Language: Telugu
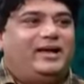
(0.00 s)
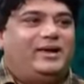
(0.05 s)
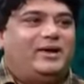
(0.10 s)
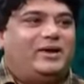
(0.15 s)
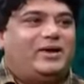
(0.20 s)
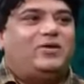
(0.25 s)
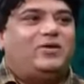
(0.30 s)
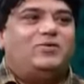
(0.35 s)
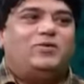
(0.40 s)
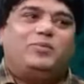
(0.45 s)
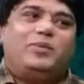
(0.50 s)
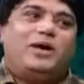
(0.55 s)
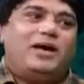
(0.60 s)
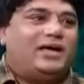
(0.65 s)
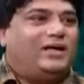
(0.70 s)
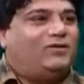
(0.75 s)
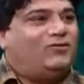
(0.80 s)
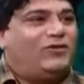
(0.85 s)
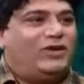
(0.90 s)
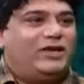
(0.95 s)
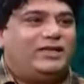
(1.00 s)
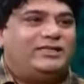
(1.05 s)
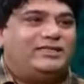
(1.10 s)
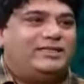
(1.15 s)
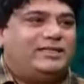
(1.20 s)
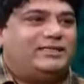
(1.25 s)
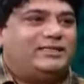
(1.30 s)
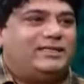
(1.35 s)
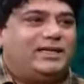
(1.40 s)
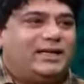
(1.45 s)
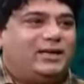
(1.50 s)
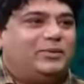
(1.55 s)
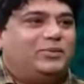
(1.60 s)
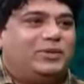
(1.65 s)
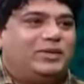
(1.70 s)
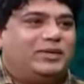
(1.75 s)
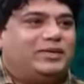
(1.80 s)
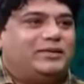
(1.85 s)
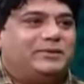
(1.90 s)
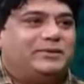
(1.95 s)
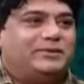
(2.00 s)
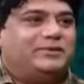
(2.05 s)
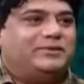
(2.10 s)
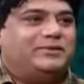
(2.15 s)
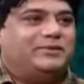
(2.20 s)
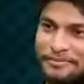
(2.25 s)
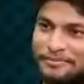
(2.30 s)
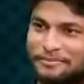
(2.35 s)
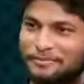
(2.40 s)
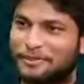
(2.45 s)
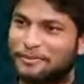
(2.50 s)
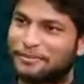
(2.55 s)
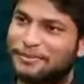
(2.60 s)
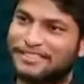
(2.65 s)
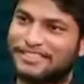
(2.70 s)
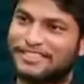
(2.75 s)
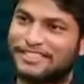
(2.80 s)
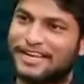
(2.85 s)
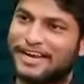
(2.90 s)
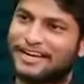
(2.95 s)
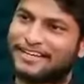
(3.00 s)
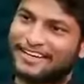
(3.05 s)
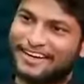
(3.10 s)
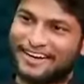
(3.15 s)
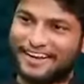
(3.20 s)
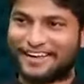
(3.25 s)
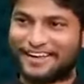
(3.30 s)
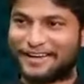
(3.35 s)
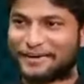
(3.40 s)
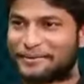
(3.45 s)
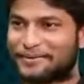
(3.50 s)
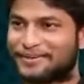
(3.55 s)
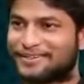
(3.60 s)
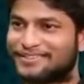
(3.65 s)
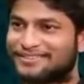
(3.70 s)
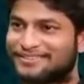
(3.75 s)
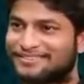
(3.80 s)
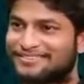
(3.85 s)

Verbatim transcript: నాకు అవి బాగా ఇన్ఫ్లుయెన్స్ చేసాయి కాబట్టి మరి మంచి యాక్టర్ అయ్యారు మరి